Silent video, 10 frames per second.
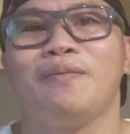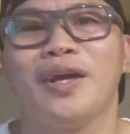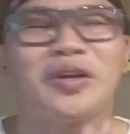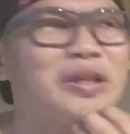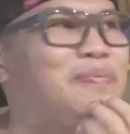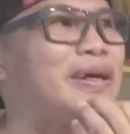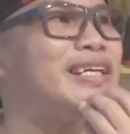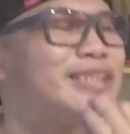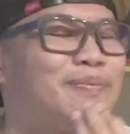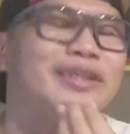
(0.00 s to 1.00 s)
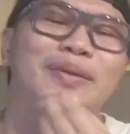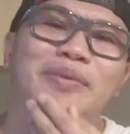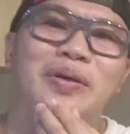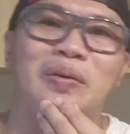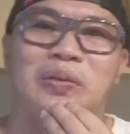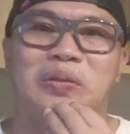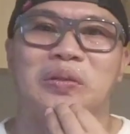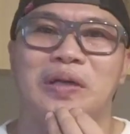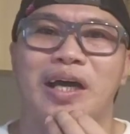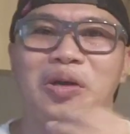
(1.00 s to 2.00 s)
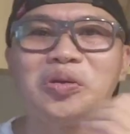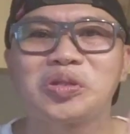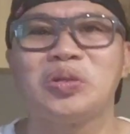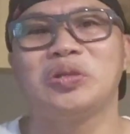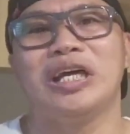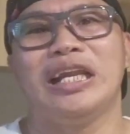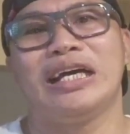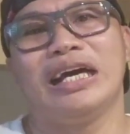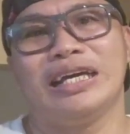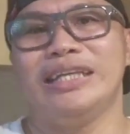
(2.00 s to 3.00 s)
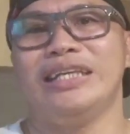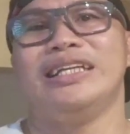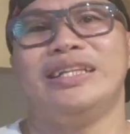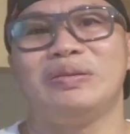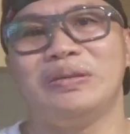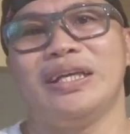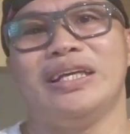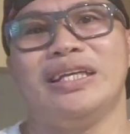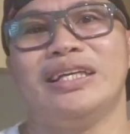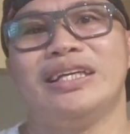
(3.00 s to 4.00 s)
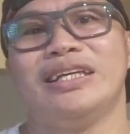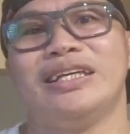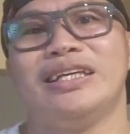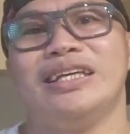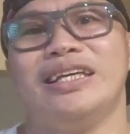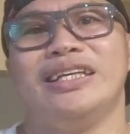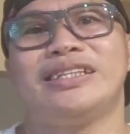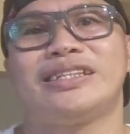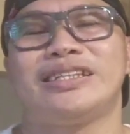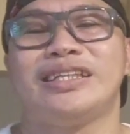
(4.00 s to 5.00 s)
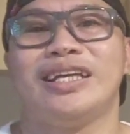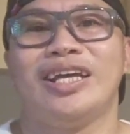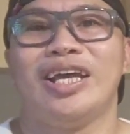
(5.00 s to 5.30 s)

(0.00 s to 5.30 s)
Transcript: Pero napag-isip-isip ko, ang gusto ko talagang kainin today is